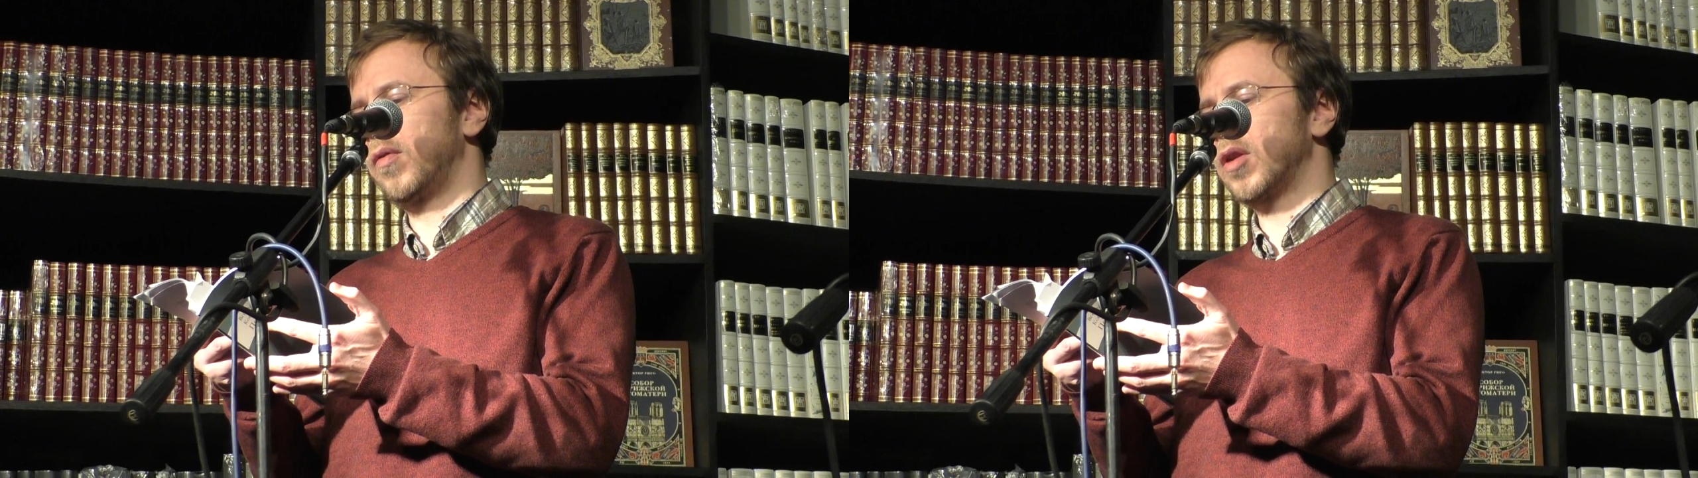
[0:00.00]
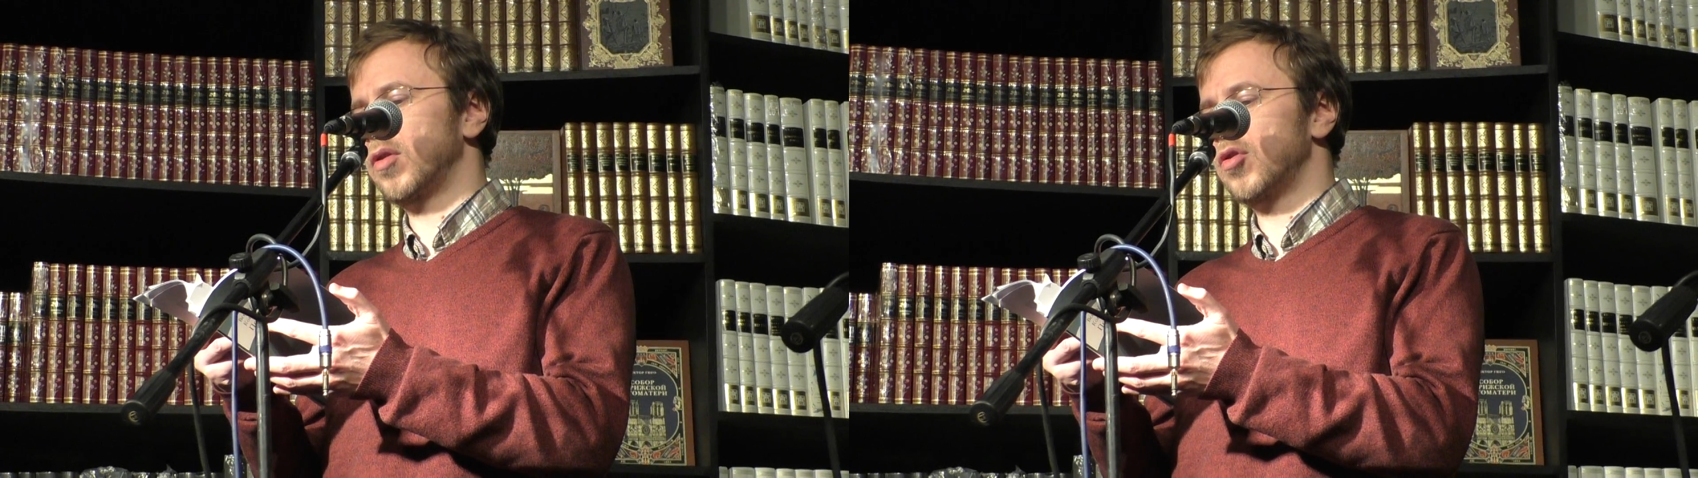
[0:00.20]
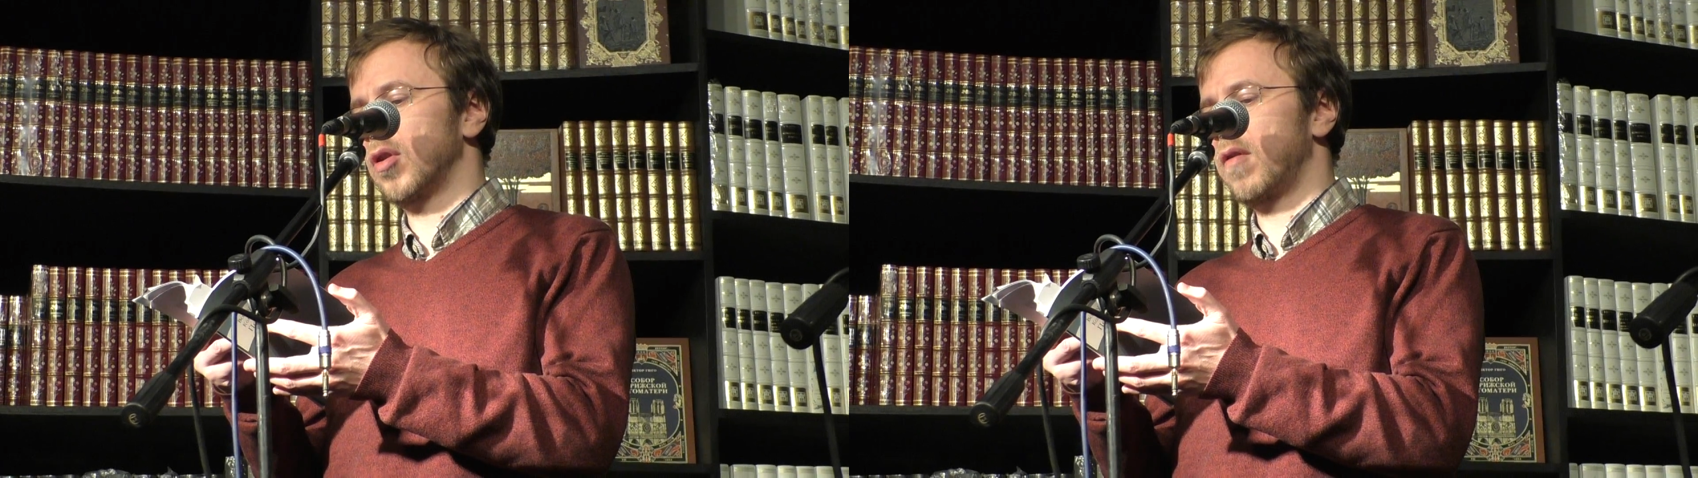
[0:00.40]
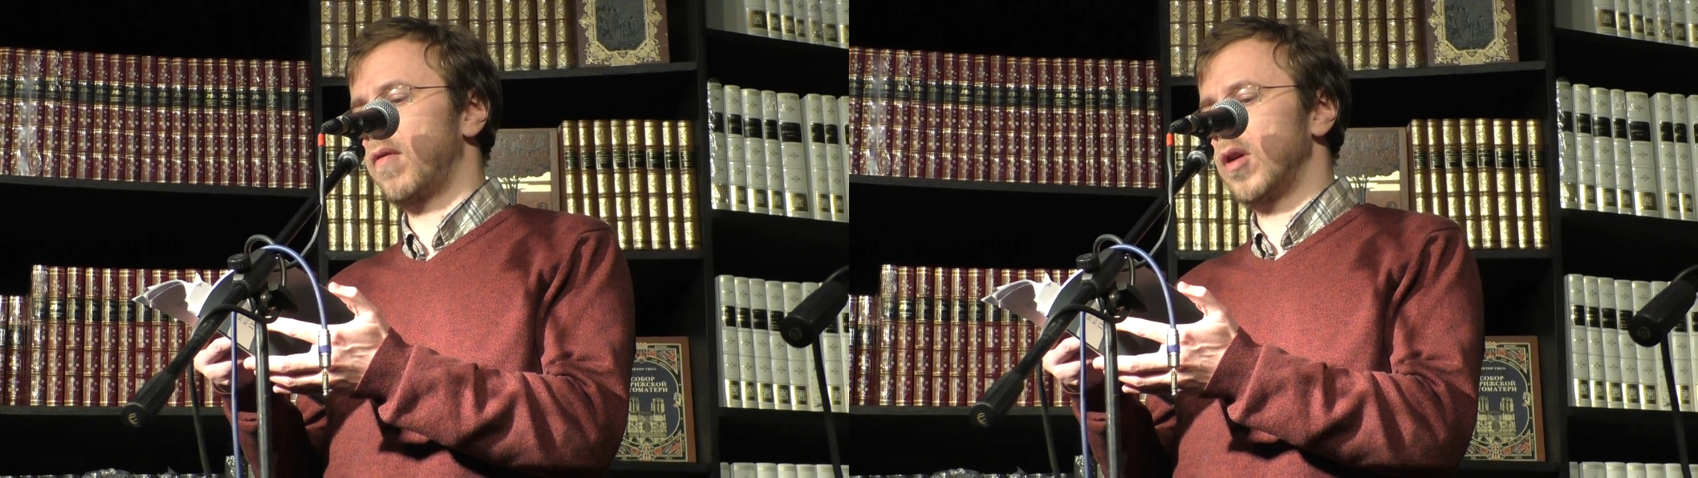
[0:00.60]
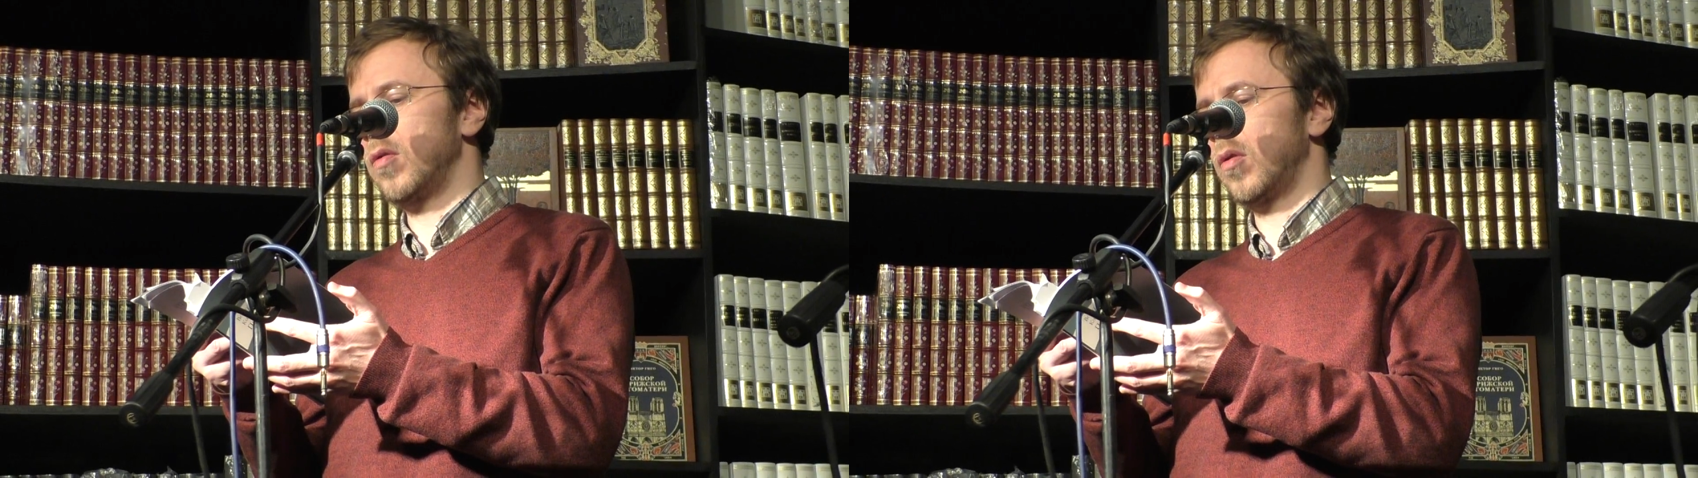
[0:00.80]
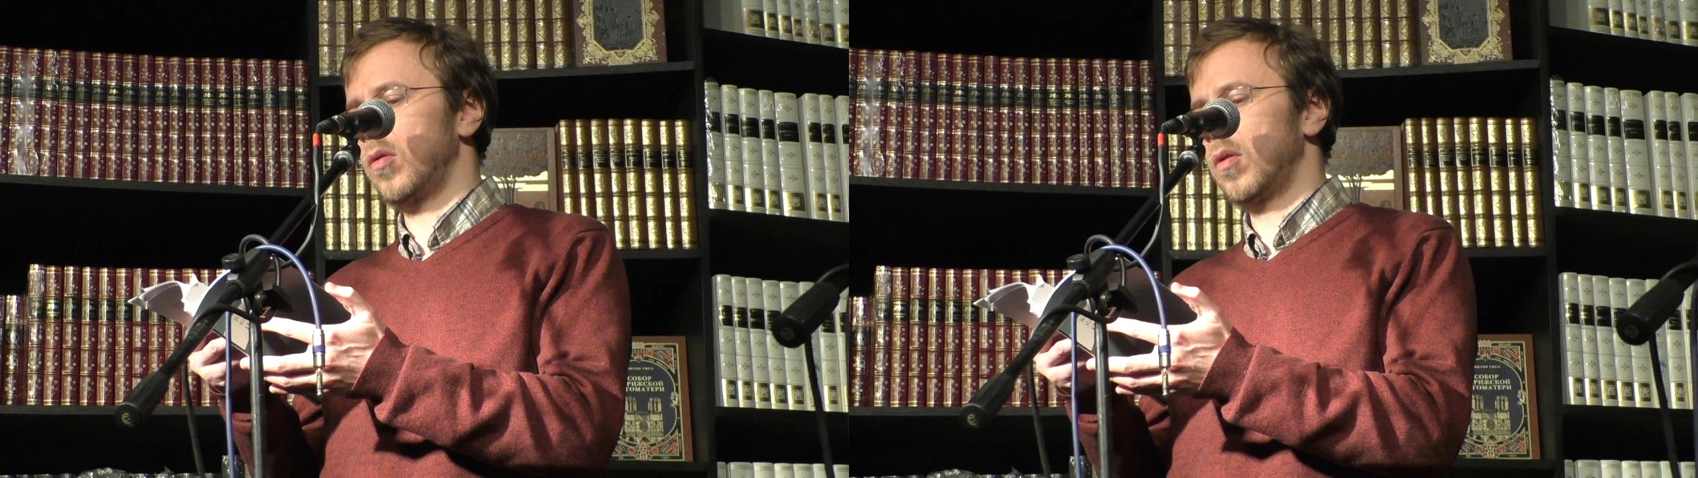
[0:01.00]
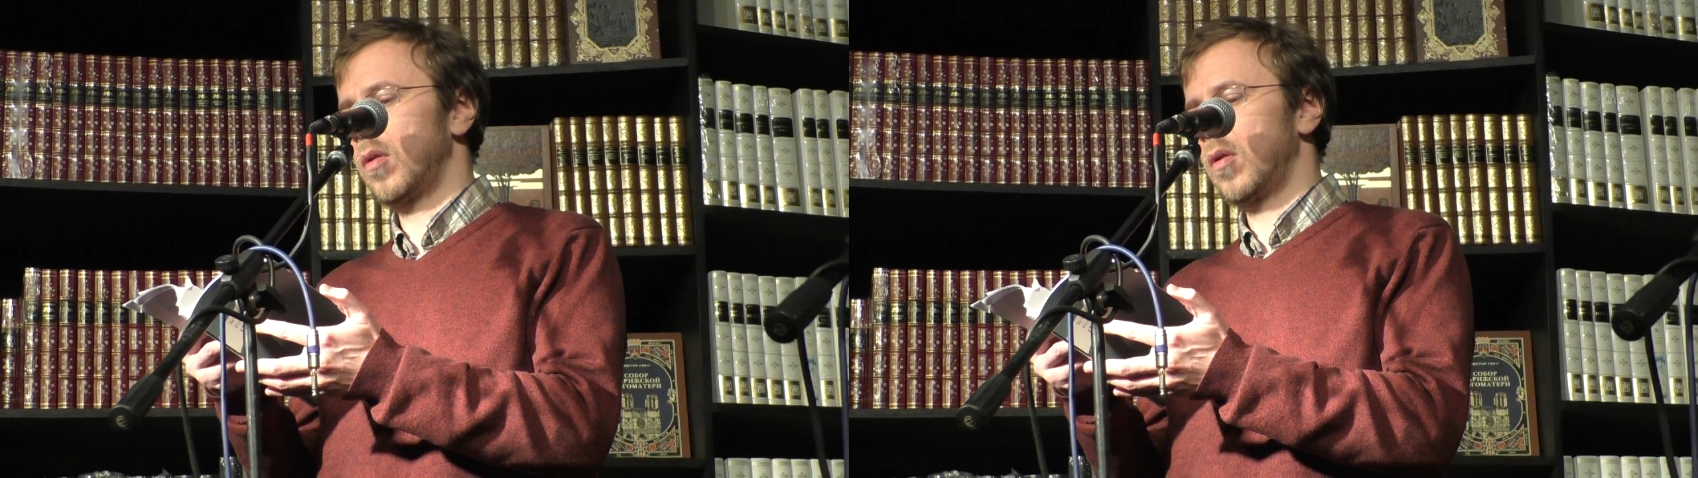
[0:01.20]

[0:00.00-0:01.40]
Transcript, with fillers: веточек хвоей.